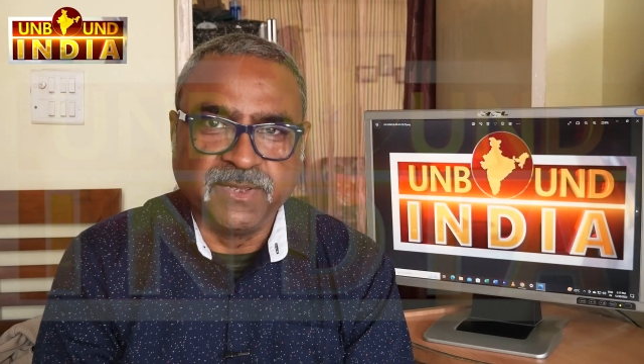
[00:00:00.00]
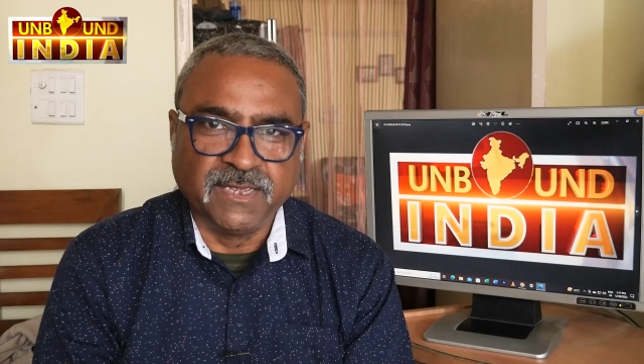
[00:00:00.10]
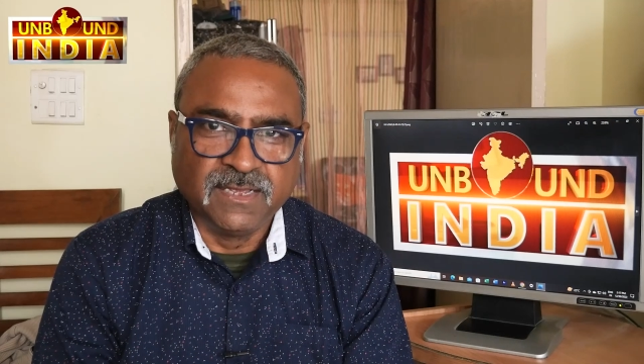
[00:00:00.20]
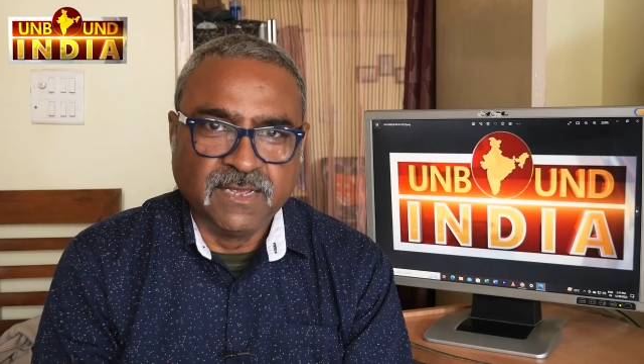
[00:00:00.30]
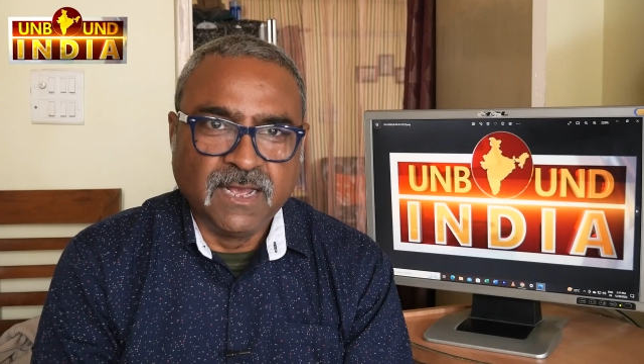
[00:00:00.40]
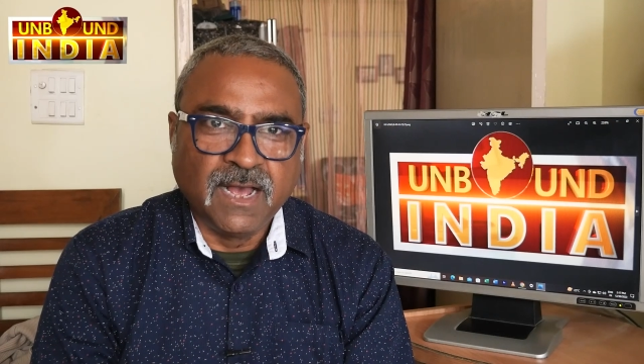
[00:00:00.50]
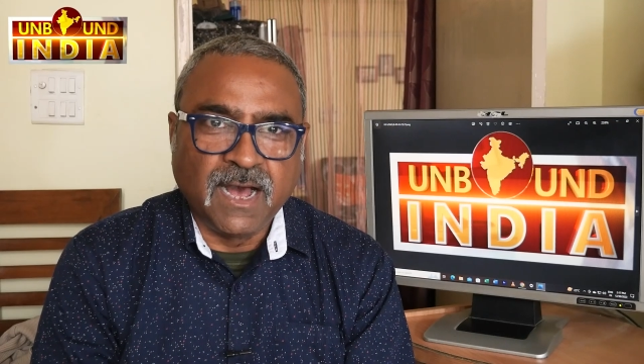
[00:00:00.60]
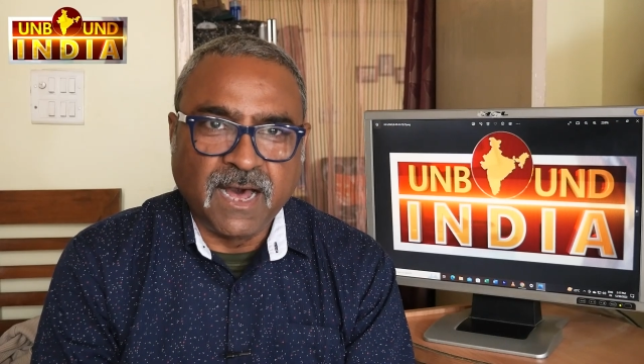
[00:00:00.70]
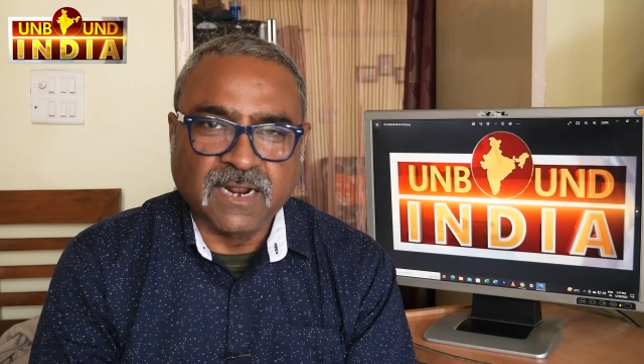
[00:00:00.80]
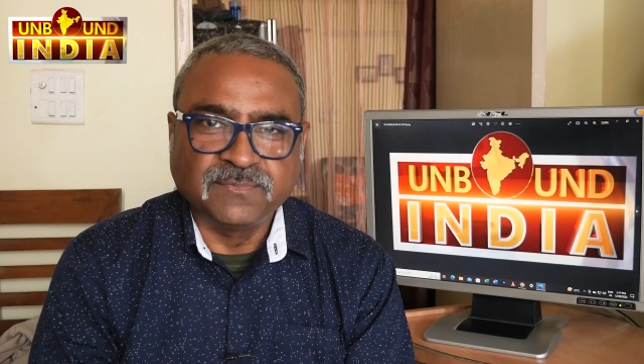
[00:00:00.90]
में
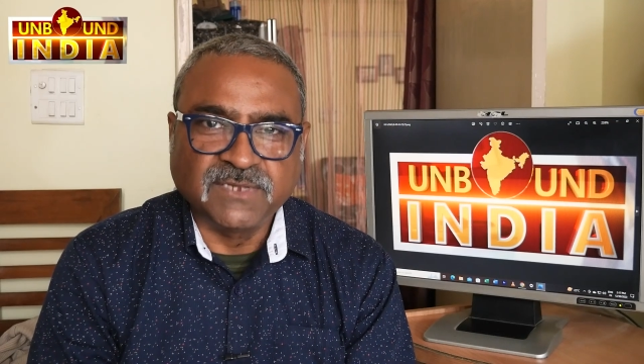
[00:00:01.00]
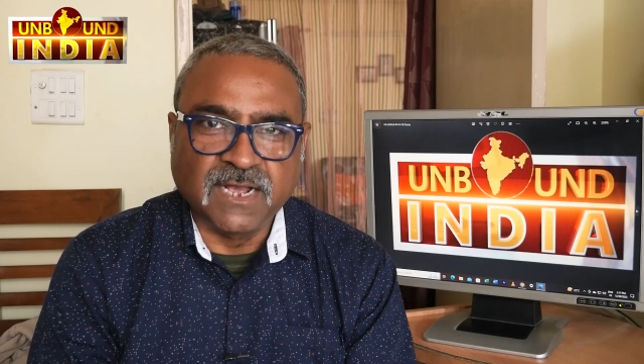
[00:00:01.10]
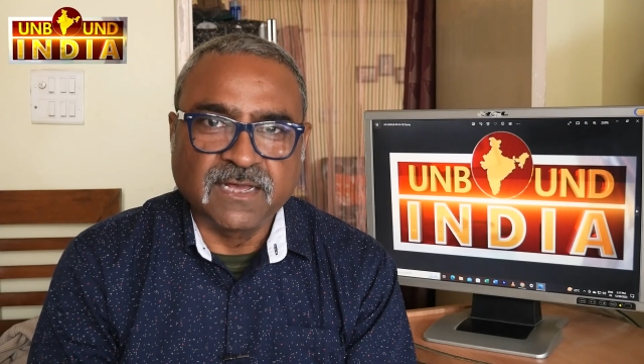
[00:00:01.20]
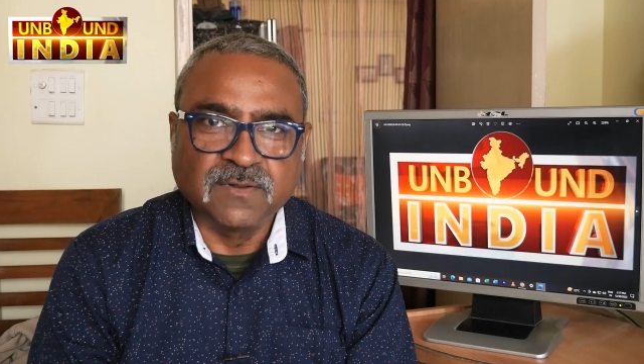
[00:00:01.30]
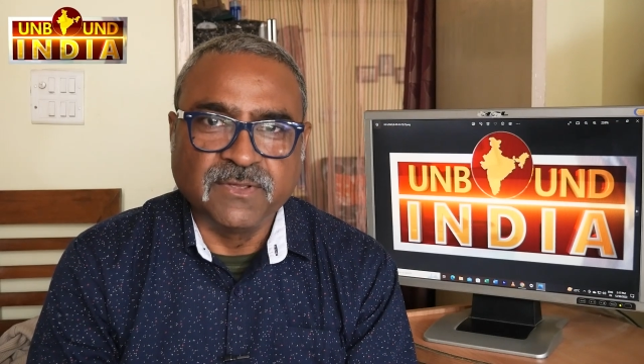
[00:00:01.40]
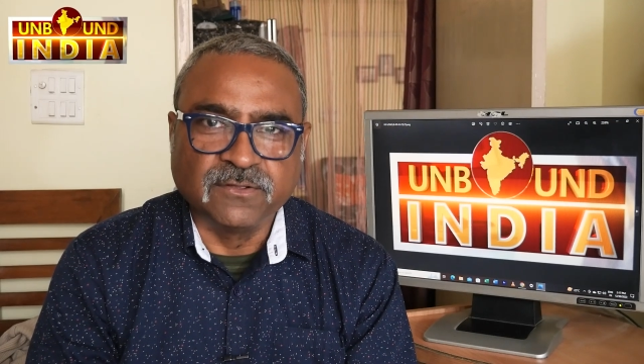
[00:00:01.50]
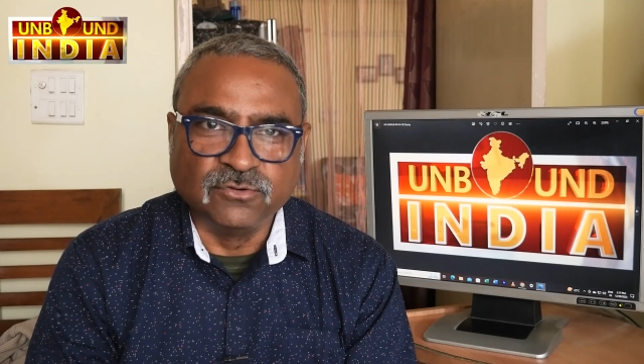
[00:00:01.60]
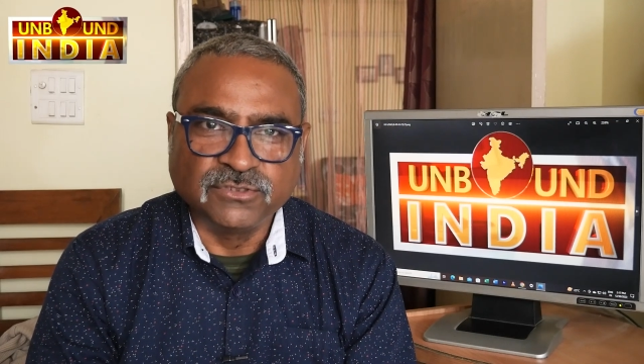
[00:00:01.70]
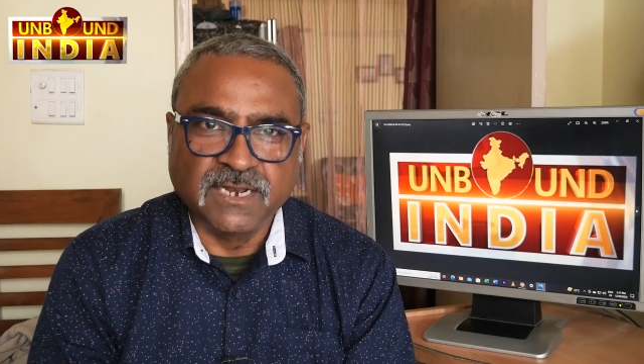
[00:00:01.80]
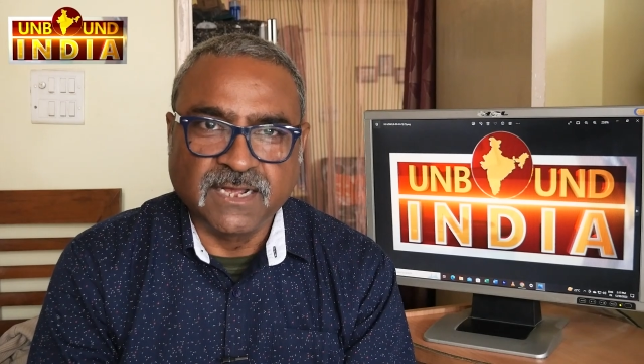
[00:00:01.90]
अरब सागर में
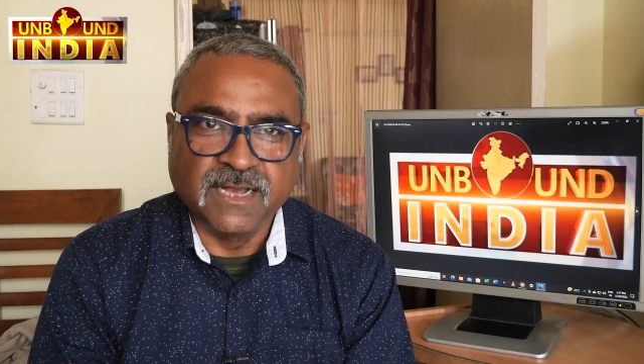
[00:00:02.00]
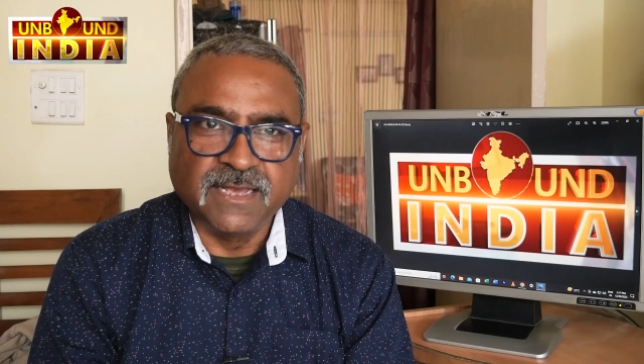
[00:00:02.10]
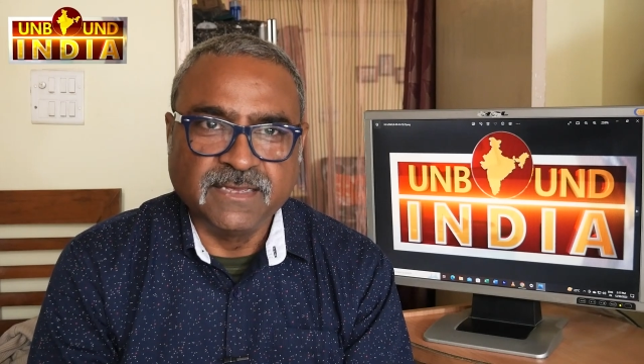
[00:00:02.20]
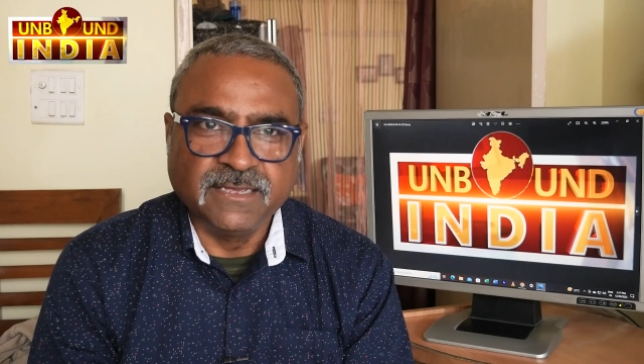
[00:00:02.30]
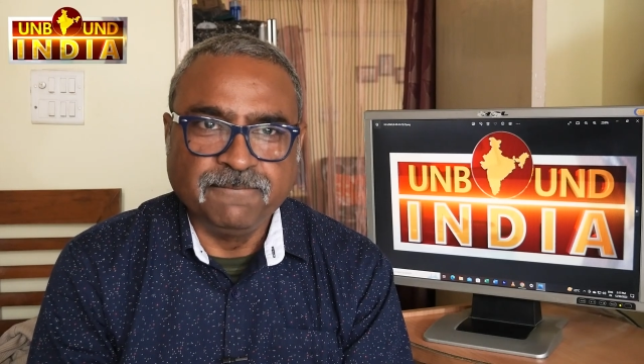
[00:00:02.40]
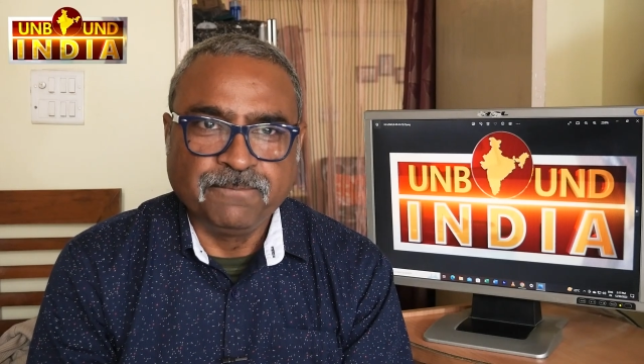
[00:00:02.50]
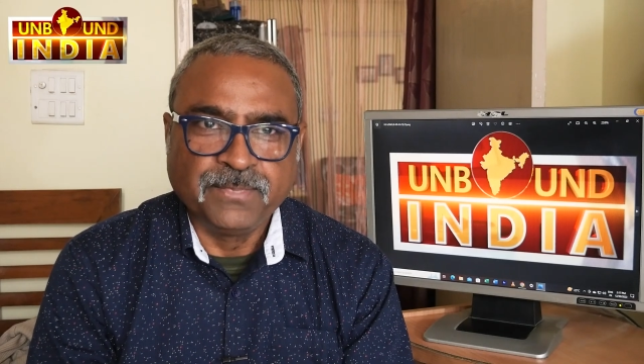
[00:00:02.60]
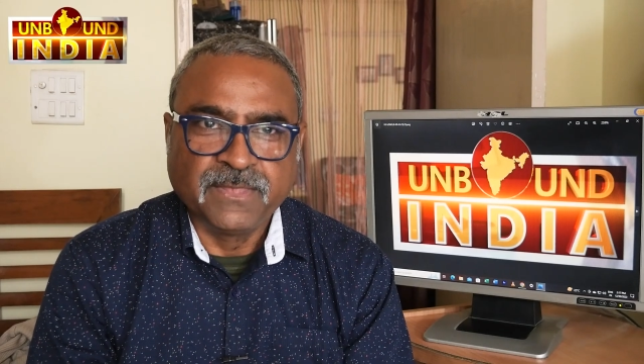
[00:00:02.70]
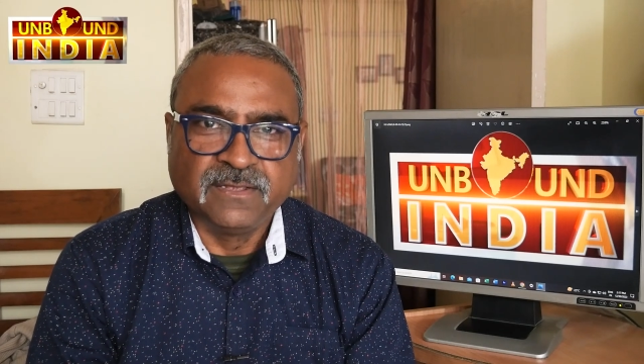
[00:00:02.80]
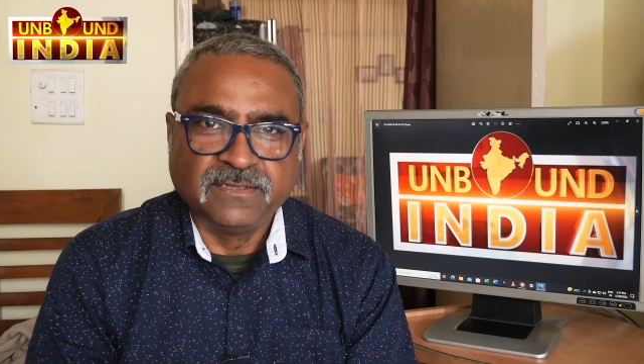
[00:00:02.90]
गोते लगाए हैं
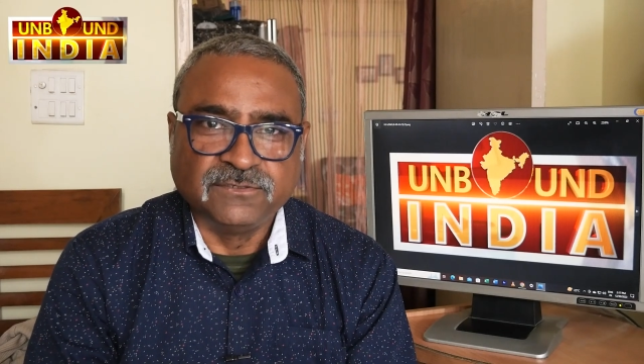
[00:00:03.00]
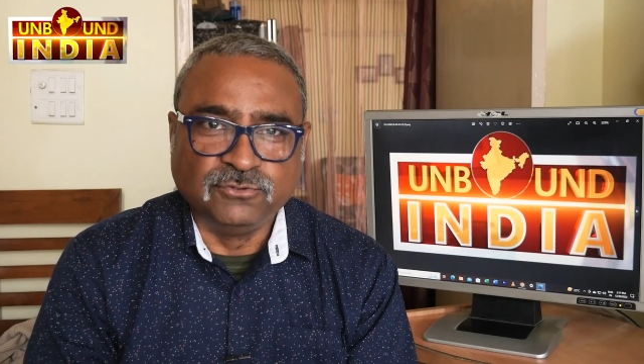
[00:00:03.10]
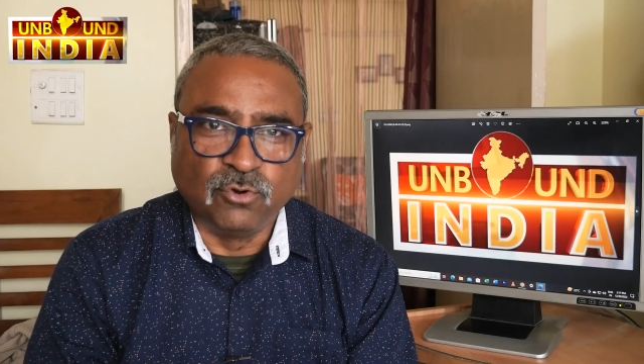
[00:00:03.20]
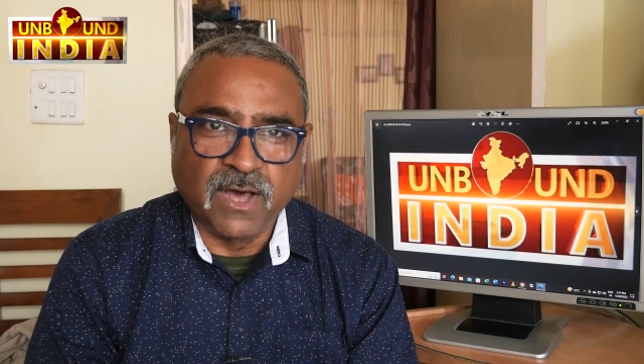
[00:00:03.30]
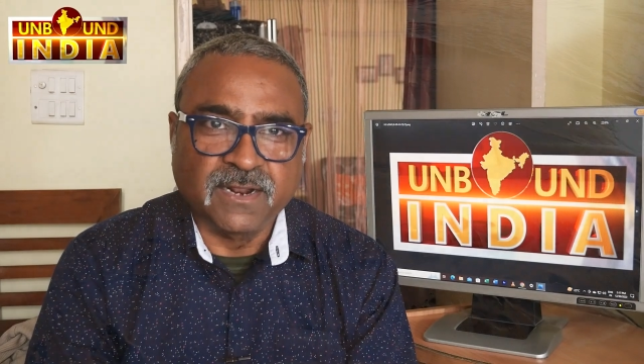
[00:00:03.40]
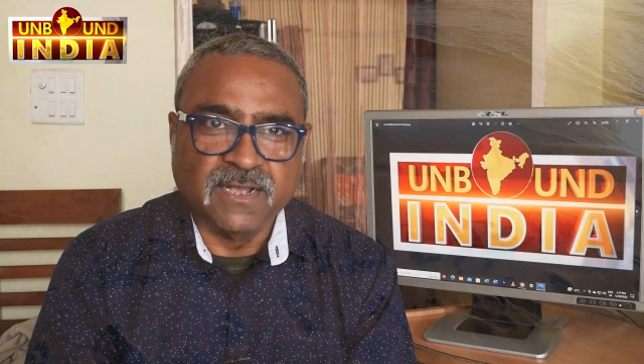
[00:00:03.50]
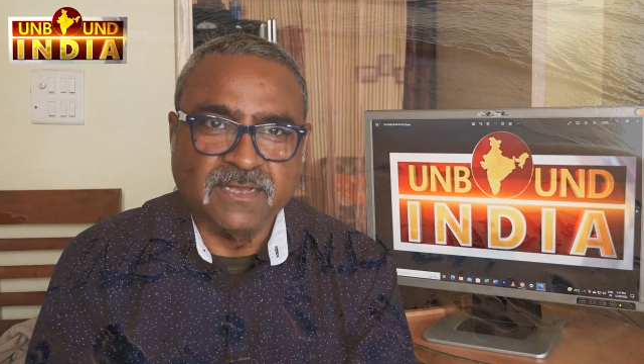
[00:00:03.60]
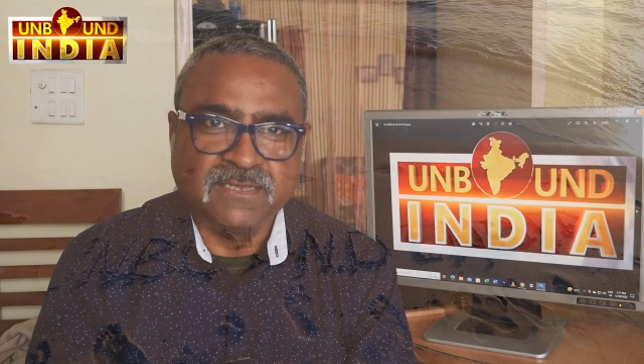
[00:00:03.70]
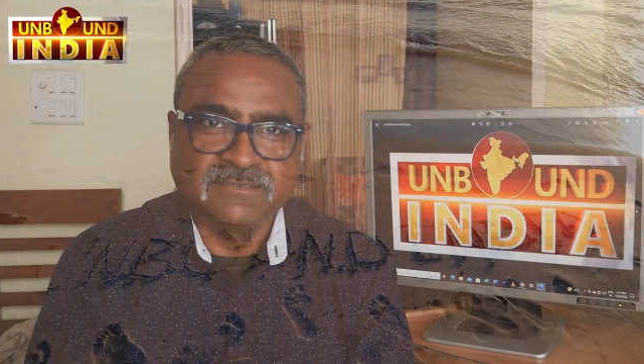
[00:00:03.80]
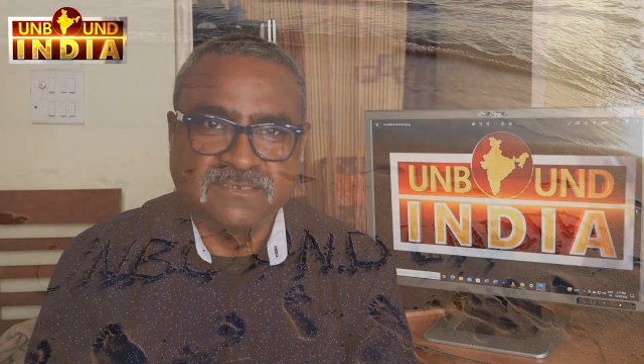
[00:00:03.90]
द्वारका के